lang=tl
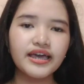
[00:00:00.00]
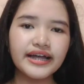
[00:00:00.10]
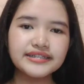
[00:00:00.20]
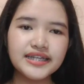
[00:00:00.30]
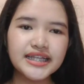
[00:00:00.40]

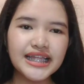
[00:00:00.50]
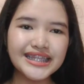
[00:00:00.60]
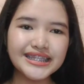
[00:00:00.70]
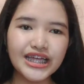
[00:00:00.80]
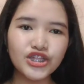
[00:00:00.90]
Kasi
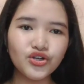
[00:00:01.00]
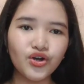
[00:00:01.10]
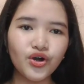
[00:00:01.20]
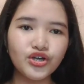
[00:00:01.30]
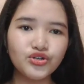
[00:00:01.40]
natatandaan
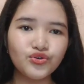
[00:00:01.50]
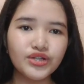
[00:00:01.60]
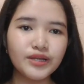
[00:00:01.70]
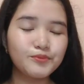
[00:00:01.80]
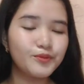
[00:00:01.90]
ko, nung
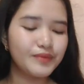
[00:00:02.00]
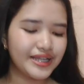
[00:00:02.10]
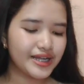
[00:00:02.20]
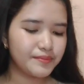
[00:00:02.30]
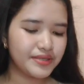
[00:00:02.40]
huling
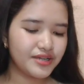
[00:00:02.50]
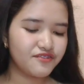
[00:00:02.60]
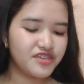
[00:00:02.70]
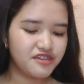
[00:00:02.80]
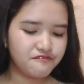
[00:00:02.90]
bumili kami ng
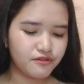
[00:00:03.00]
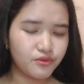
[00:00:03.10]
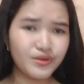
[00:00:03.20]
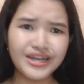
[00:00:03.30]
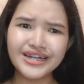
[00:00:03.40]
Vivo,
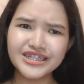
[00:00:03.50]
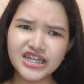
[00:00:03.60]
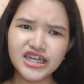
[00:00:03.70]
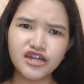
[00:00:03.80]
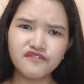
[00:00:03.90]
wala na
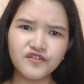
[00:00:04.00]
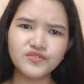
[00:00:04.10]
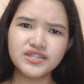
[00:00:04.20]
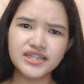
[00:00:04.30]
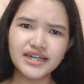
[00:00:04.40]
siyang
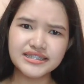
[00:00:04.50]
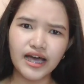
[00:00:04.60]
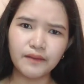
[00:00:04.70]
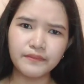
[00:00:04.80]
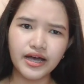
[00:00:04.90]
earphones na
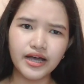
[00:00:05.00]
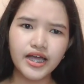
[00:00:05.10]
kasama.